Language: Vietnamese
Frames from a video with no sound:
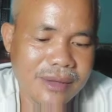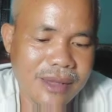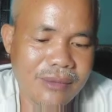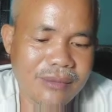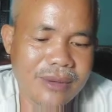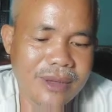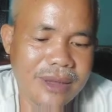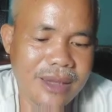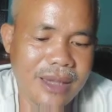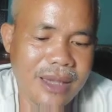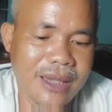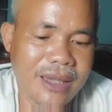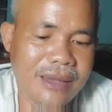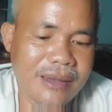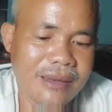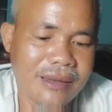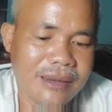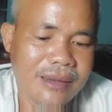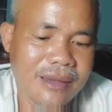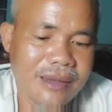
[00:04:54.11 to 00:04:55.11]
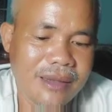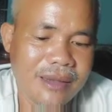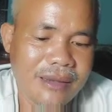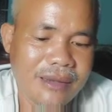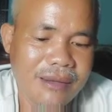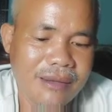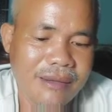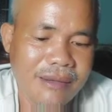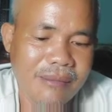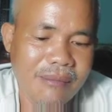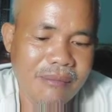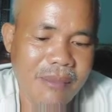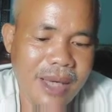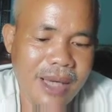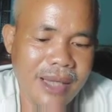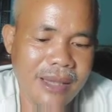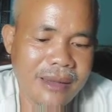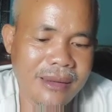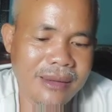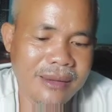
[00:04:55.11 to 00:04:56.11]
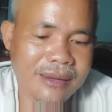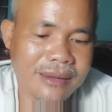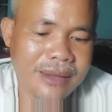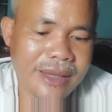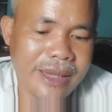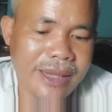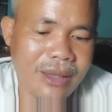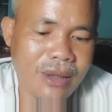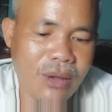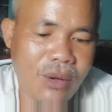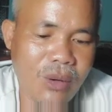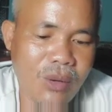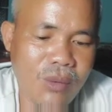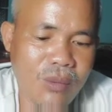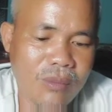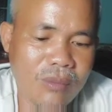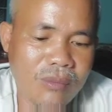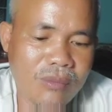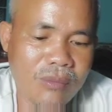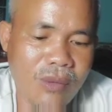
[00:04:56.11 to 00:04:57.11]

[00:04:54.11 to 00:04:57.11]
không giữ hơi bán giá lỗ